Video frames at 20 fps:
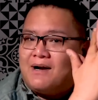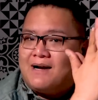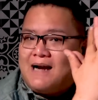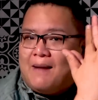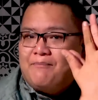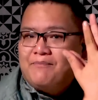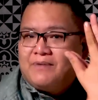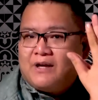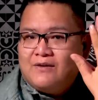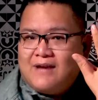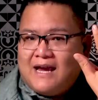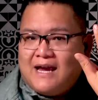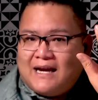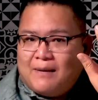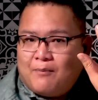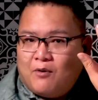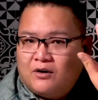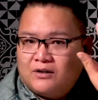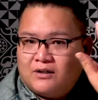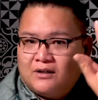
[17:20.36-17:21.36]
nó nắm kiểu vậy là
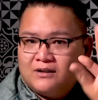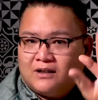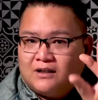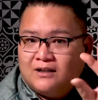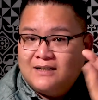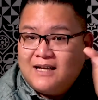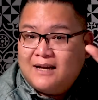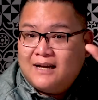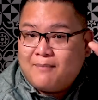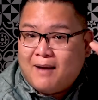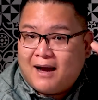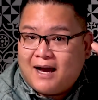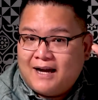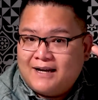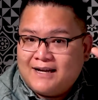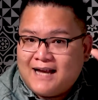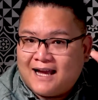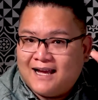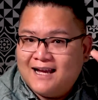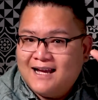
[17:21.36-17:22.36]
mọi người tưởng tượng nhìn màn hình
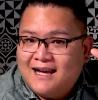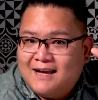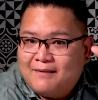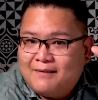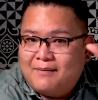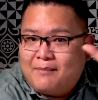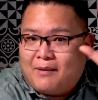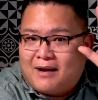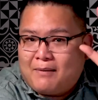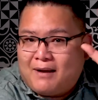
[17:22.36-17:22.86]
nha cái,